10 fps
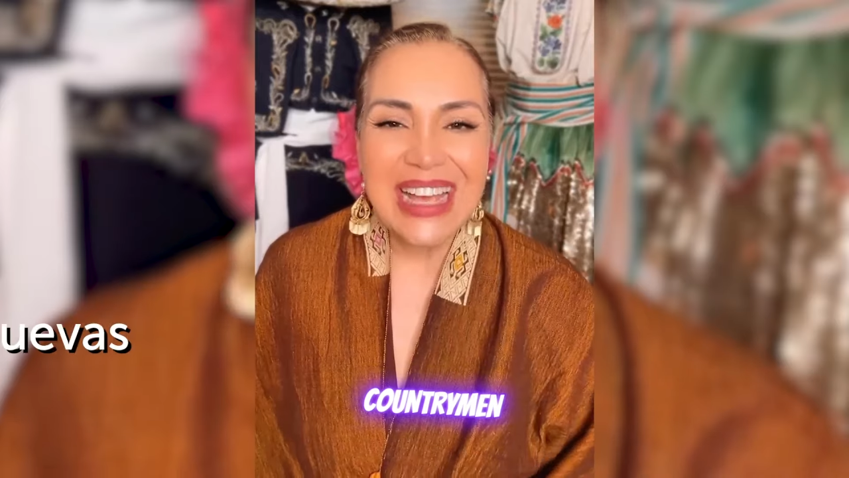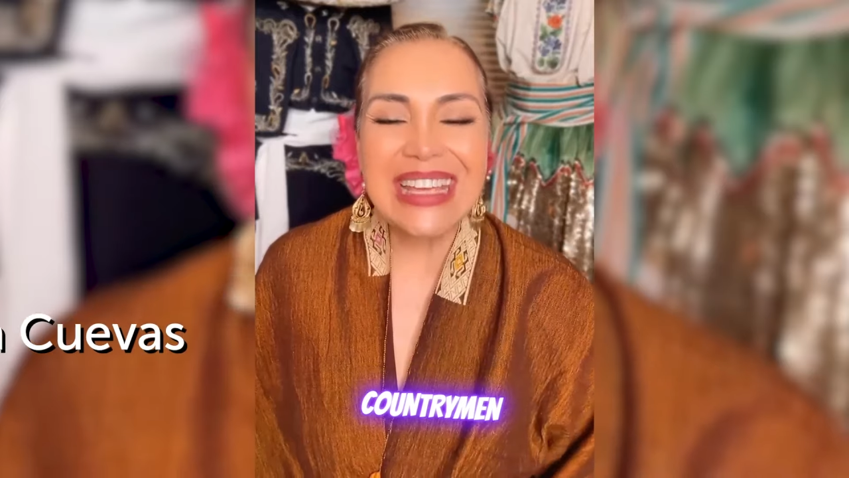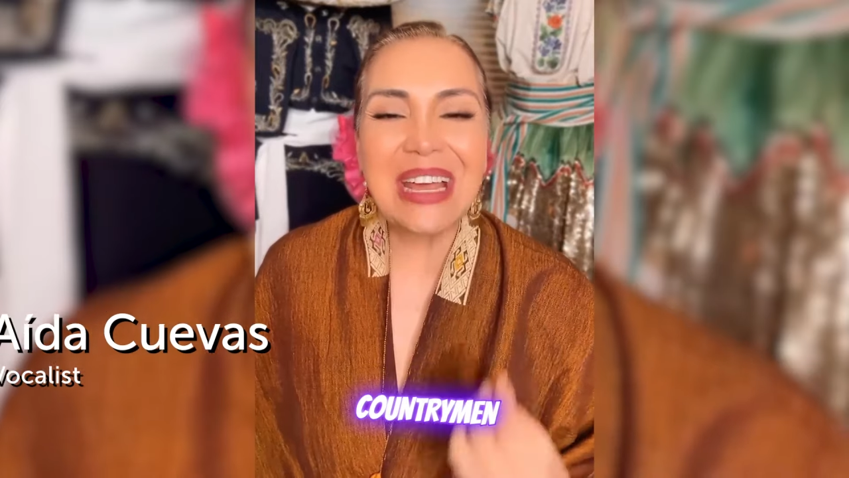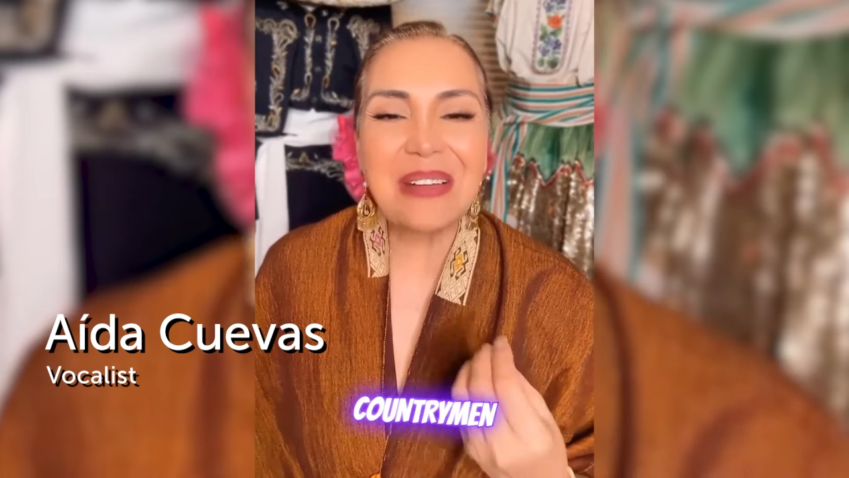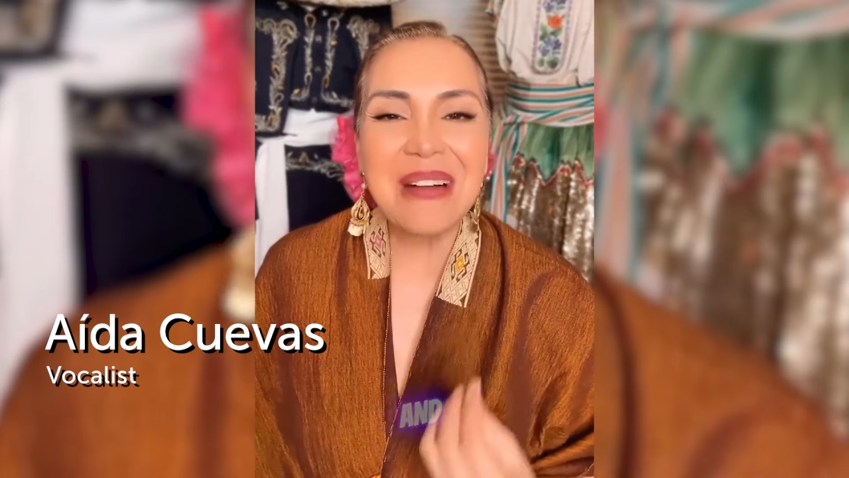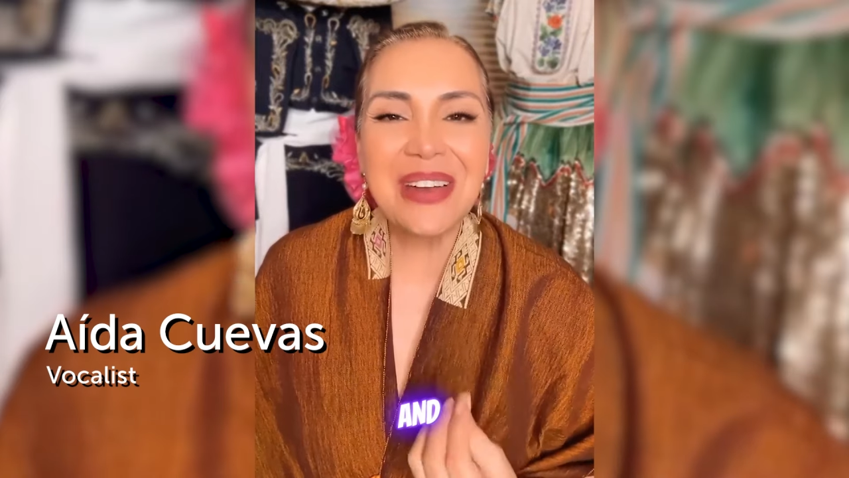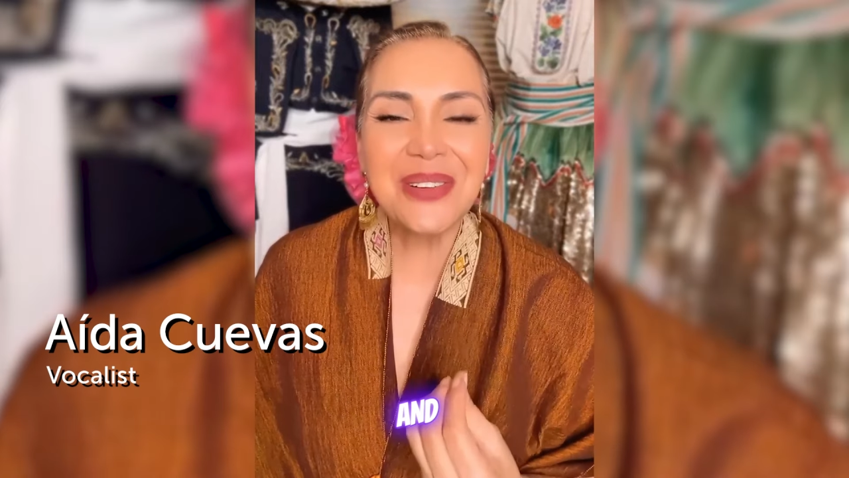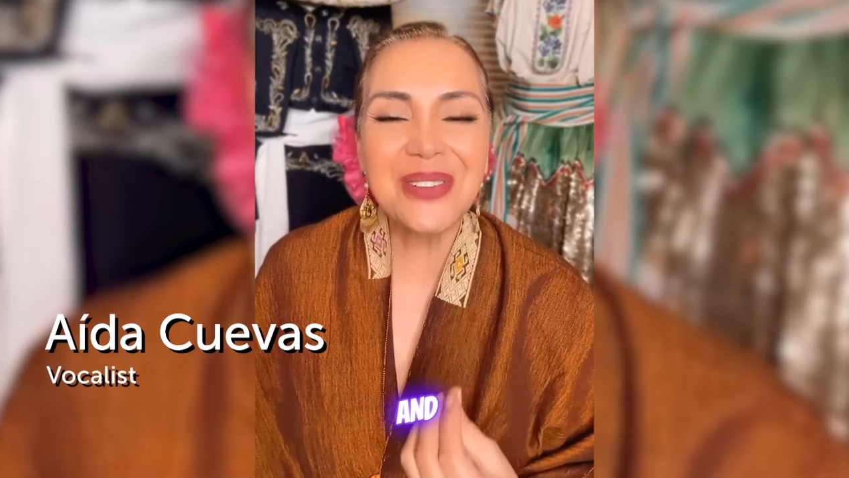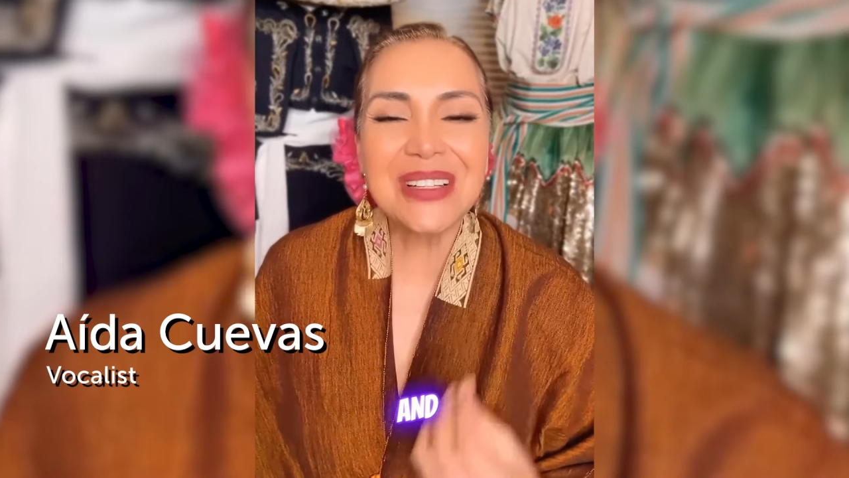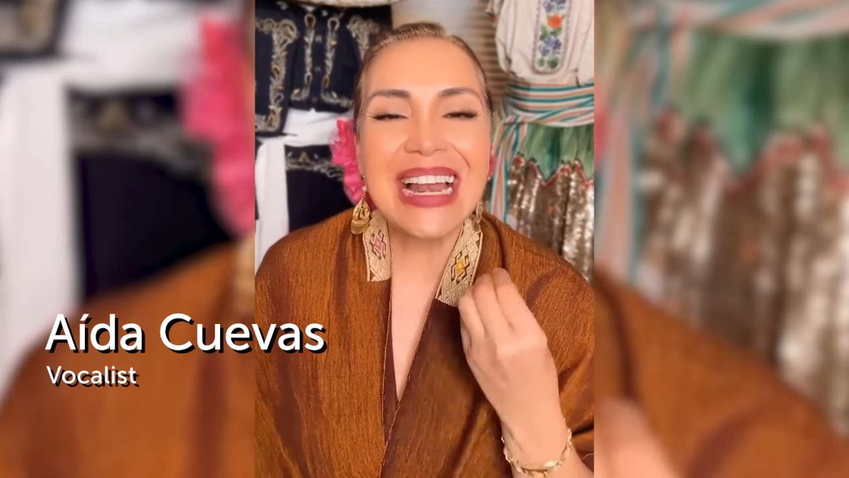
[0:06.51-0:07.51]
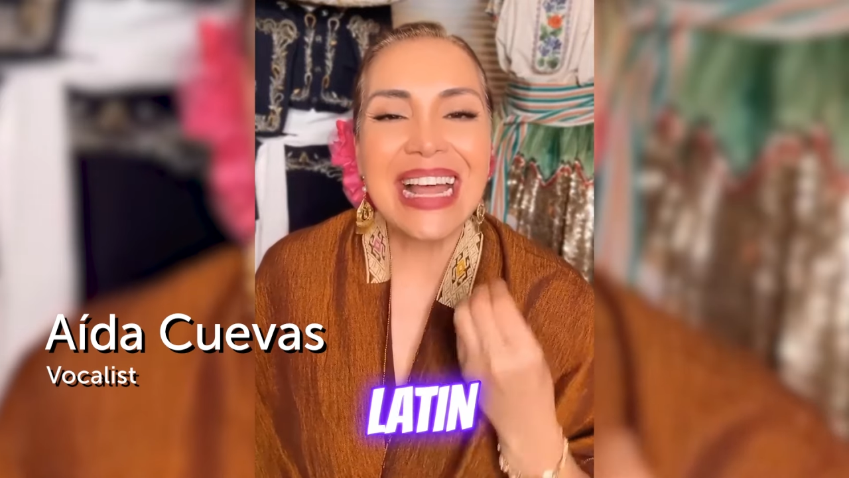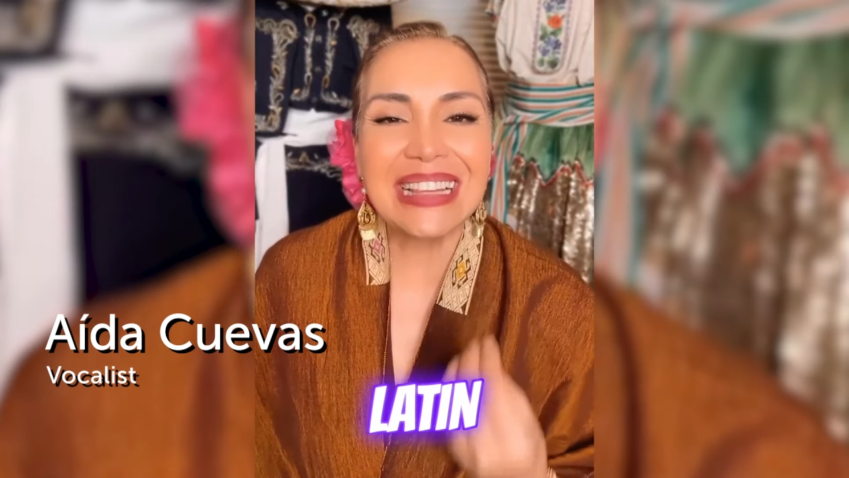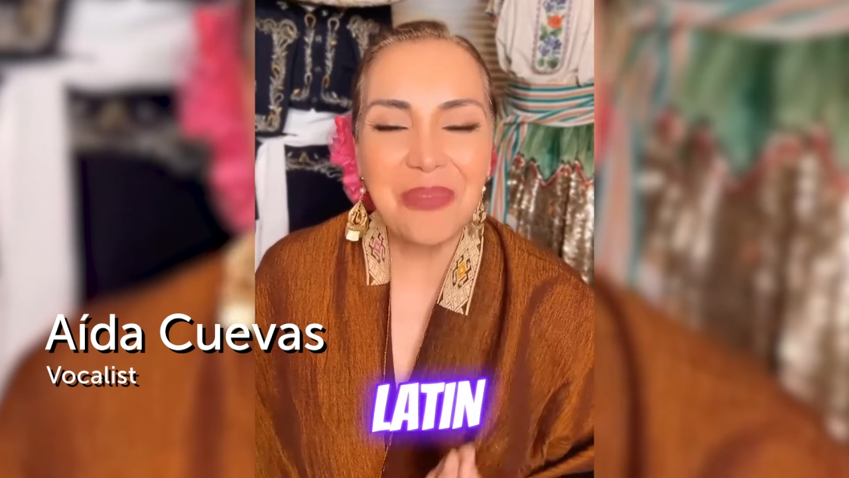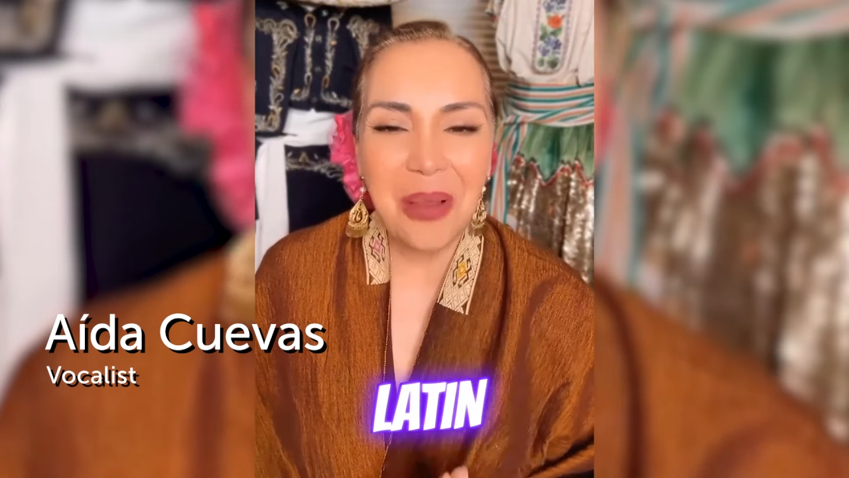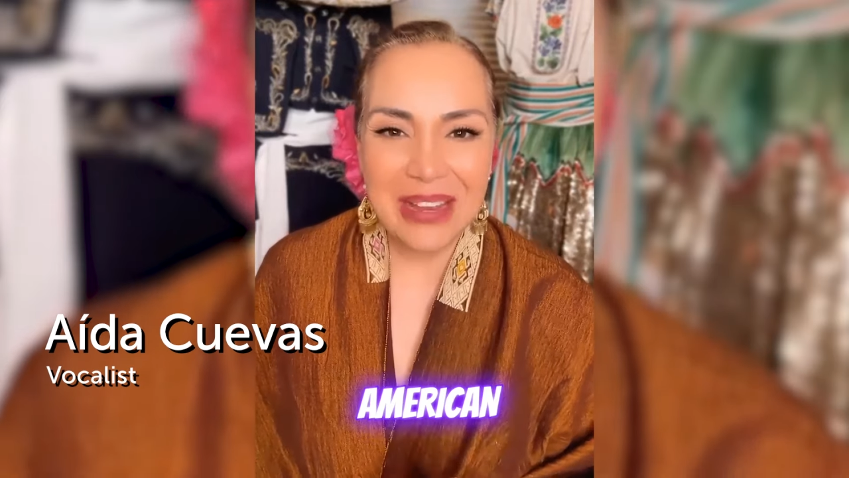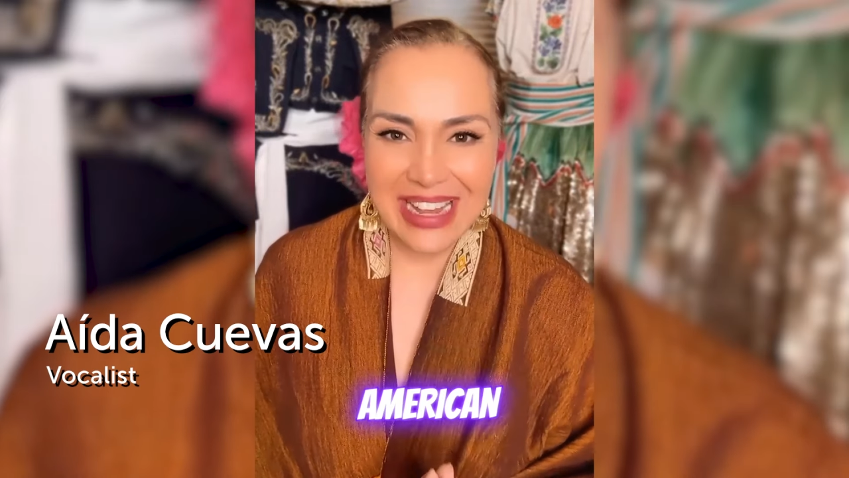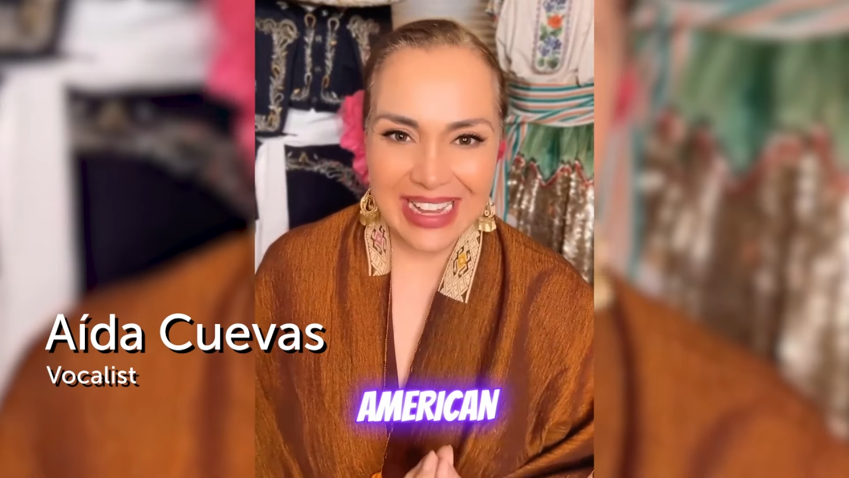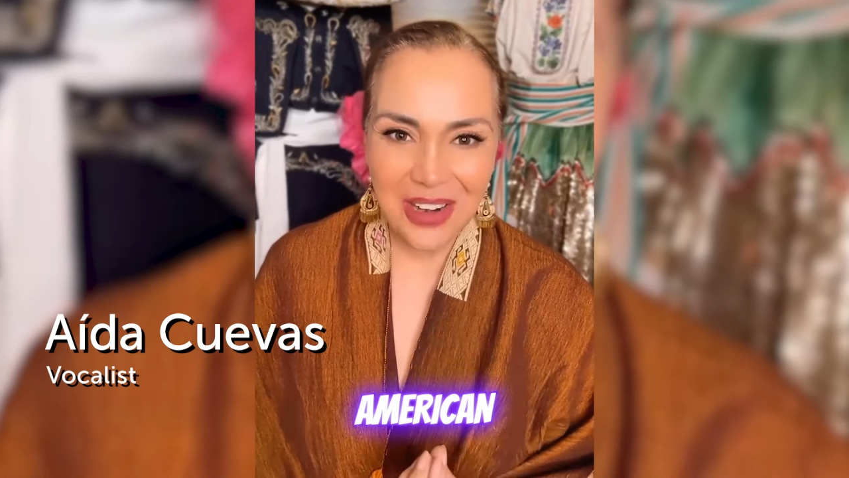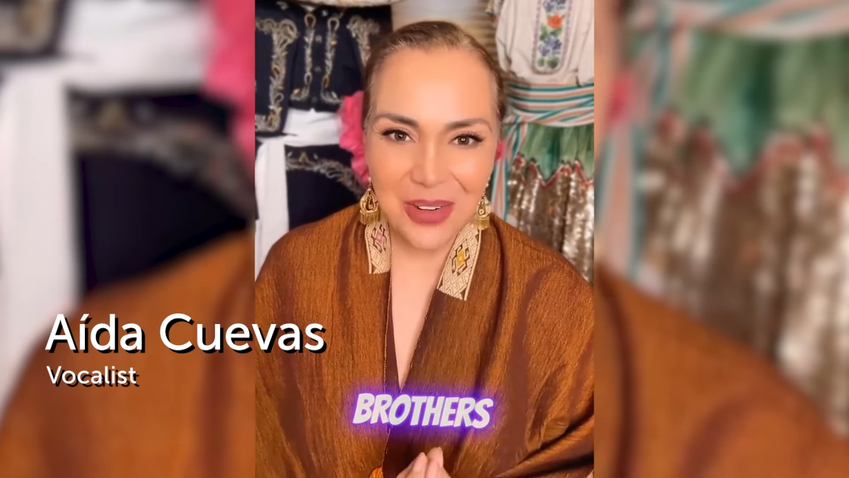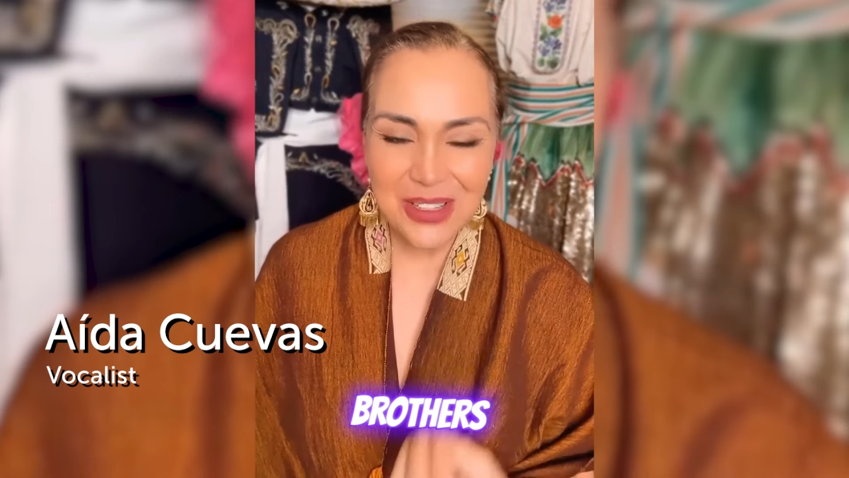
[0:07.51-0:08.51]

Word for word: y hermanos latinoamericanos